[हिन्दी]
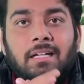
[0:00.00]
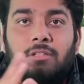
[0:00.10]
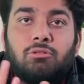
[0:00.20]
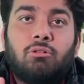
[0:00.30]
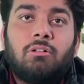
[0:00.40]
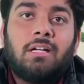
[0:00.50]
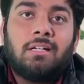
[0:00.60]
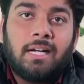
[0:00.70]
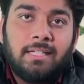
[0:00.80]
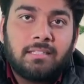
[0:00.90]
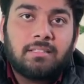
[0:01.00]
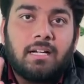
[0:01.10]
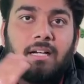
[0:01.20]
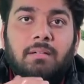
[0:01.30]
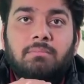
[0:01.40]
गया जो कंटेंट राइटर्स का
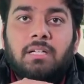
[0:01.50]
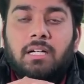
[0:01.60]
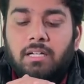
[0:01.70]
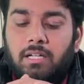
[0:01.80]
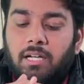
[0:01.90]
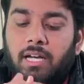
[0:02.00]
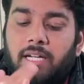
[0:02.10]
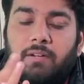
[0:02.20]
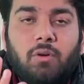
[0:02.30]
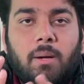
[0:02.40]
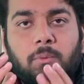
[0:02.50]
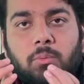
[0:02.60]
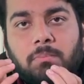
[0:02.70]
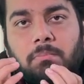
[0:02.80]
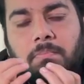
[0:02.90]
काम था है ना वो आपको
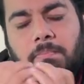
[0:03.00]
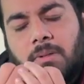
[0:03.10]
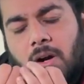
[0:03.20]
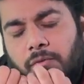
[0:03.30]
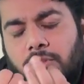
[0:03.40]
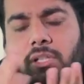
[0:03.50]
काफ़ी